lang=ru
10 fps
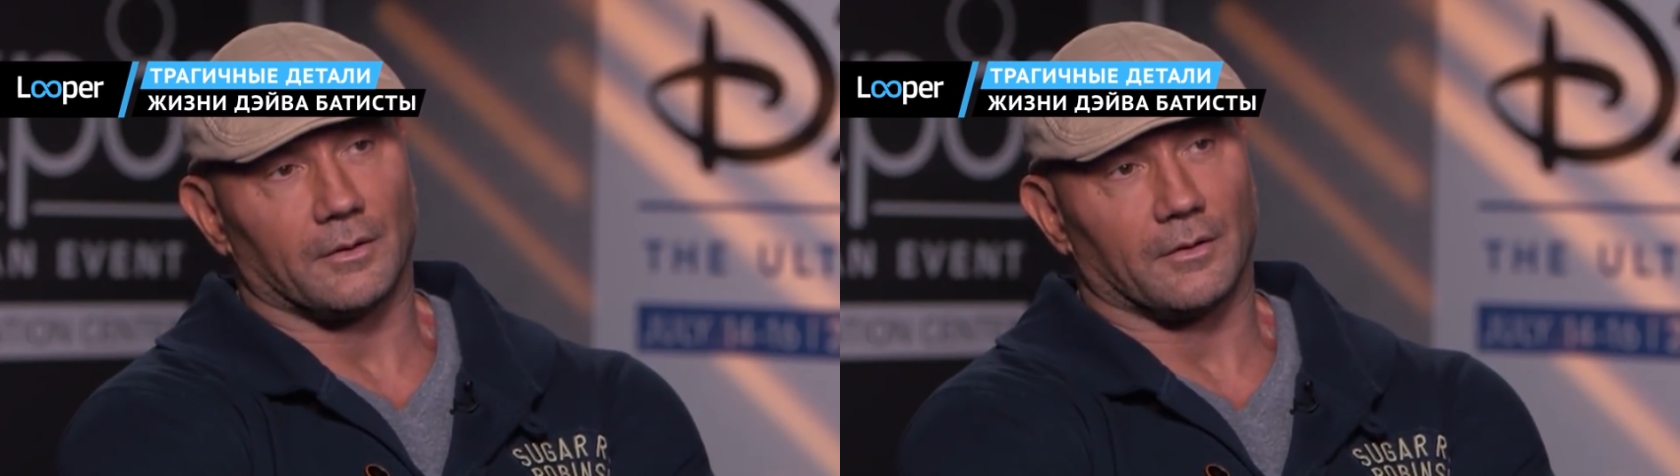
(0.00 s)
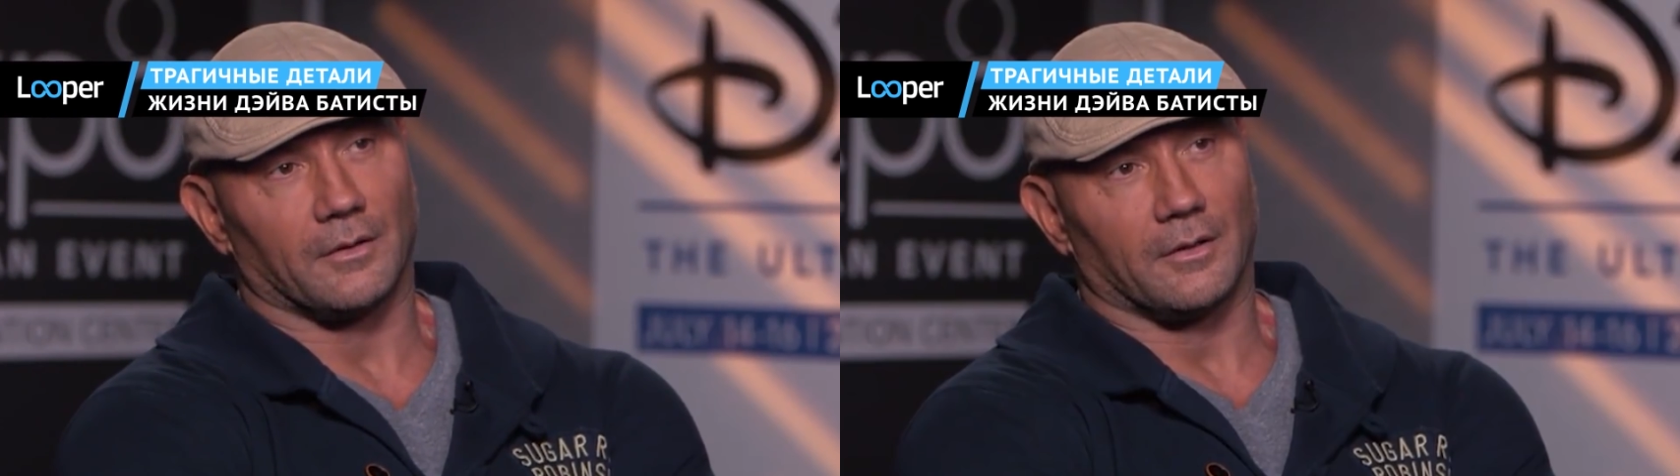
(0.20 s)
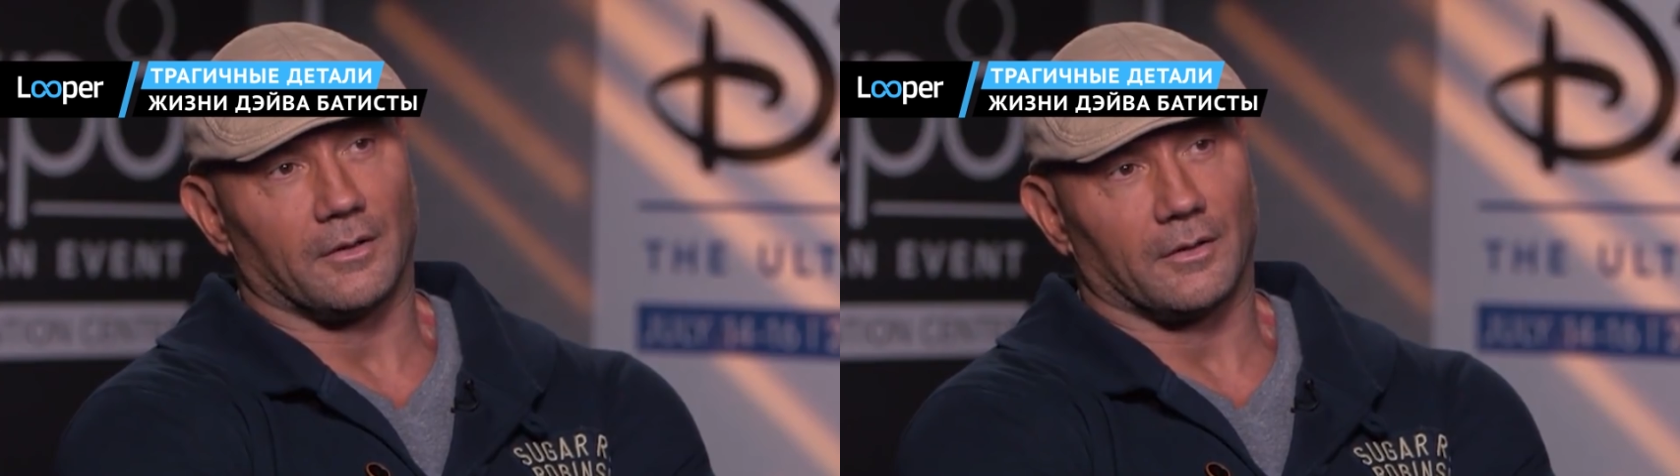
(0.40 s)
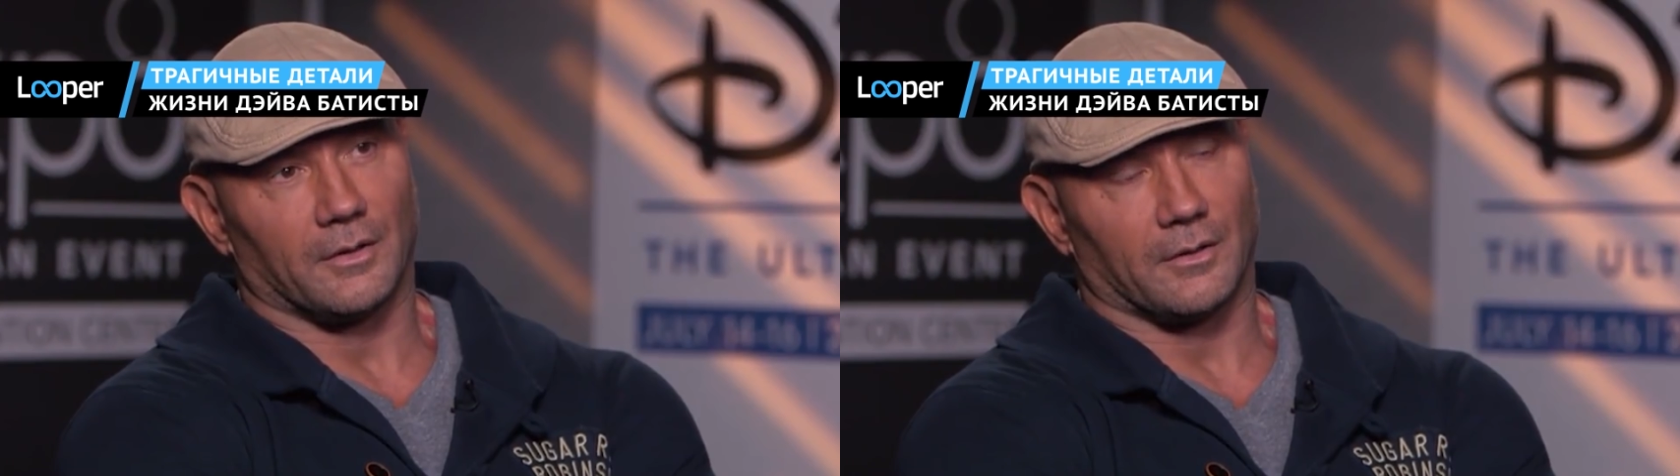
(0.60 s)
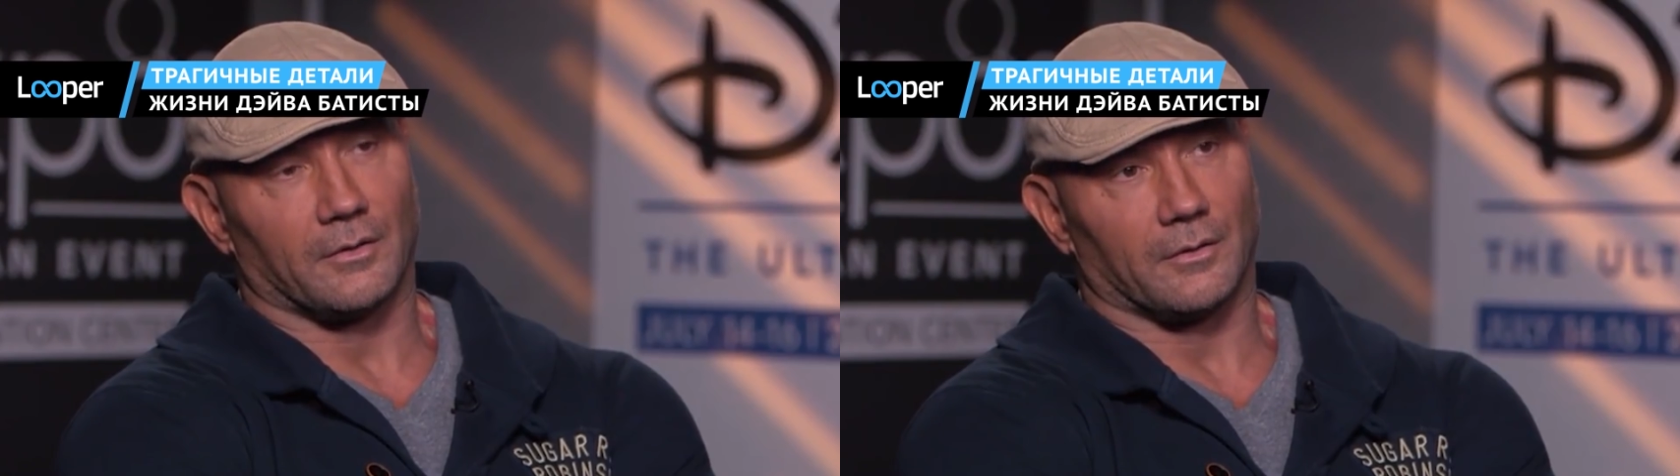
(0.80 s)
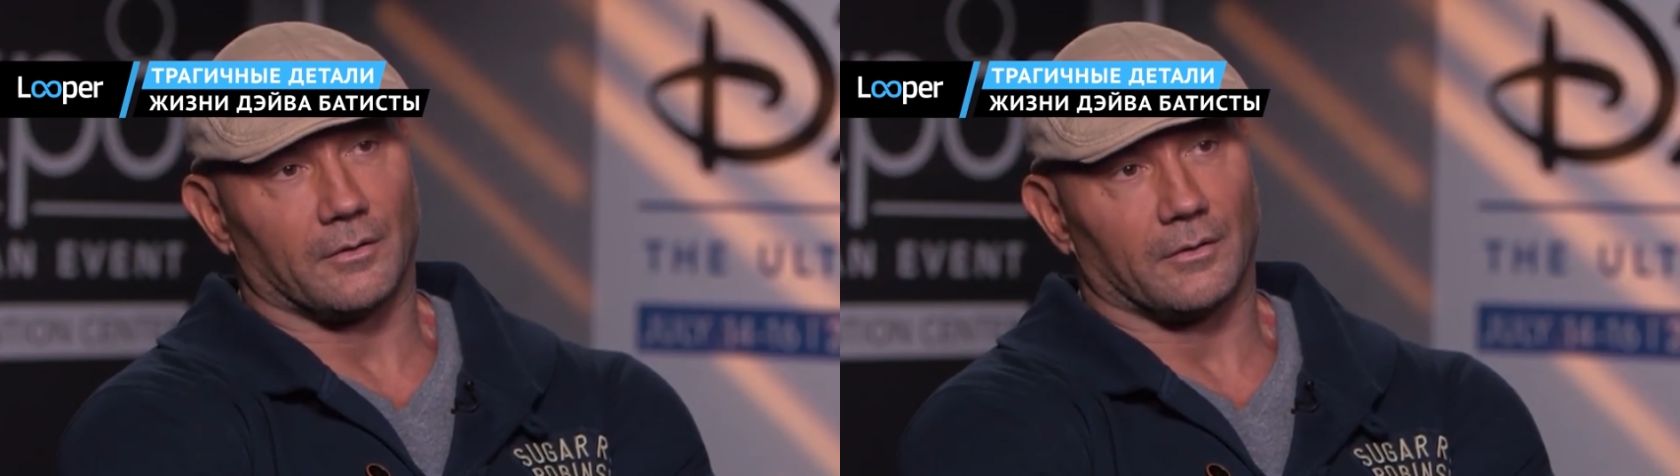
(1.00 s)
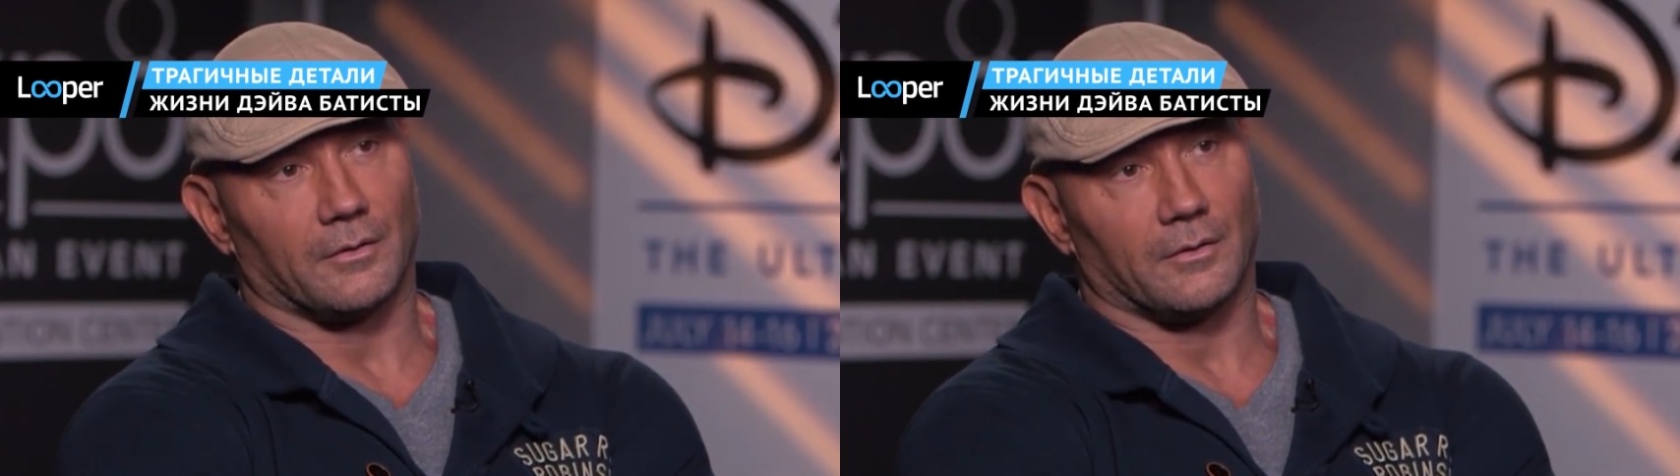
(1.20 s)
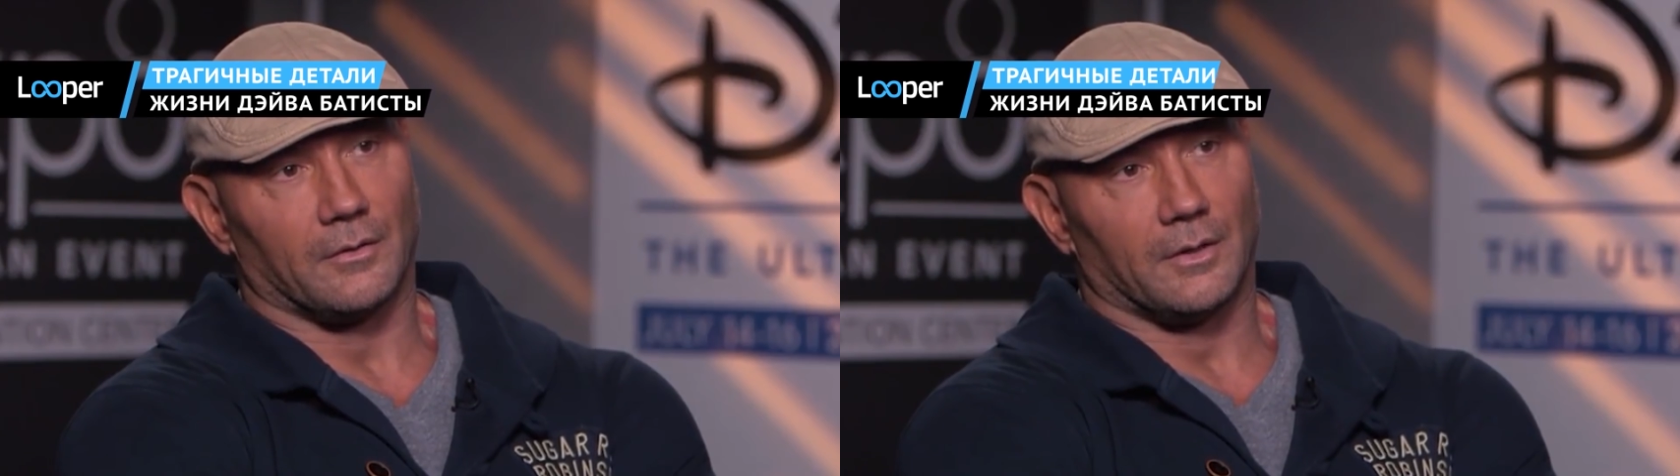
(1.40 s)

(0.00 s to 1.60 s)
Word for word: World Wrestling Entertainment, и в